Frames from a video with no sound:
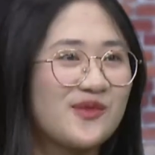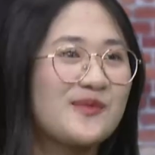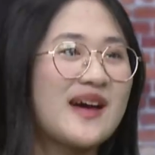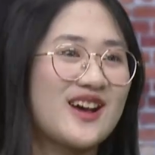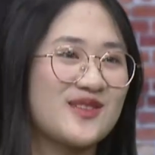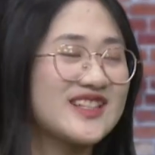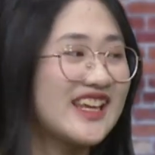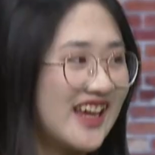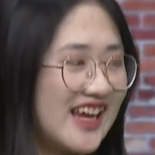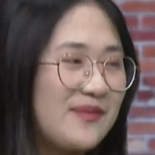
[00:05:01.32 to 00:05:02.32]
một bạn học
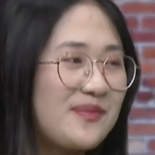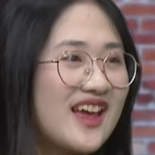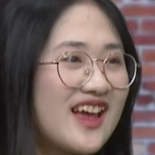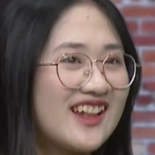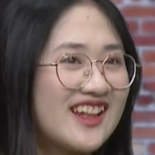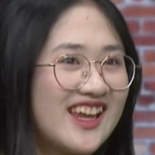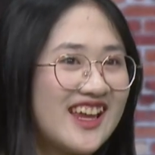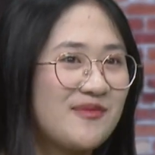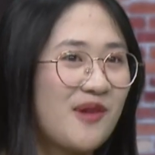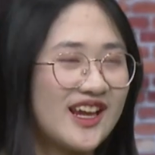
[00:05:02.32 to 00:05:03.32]
sinh như em
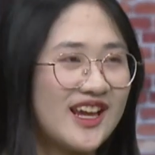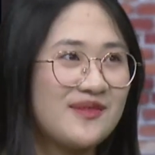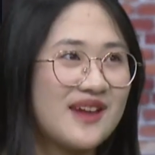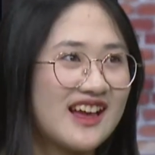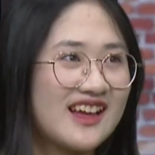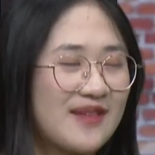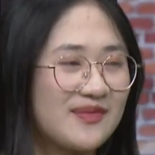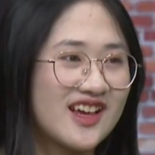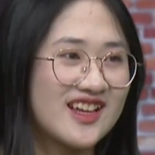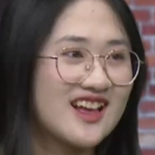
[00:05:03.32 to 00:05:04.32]
thì bọn em đang
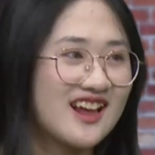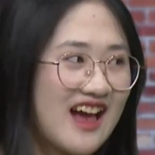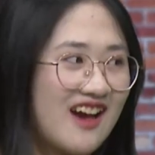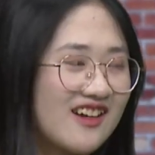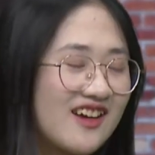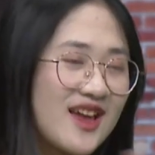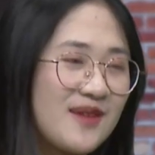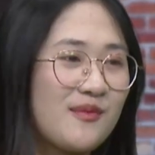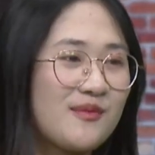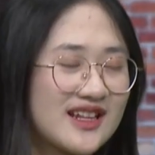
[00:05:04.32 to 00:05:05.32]
cảm thấy rằng là ở
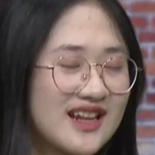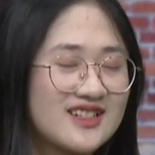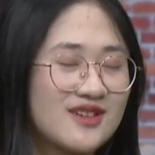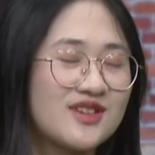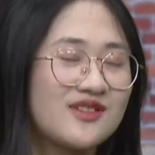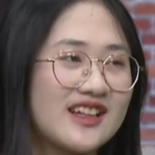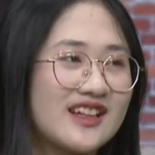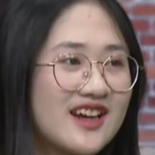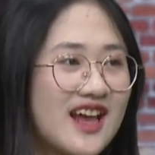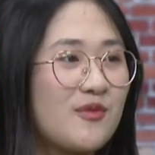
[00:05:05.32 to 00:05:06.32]
đây bọn mình đang sống trong cái
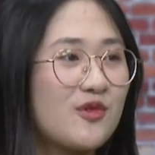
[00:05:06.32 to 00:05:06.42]
thời đại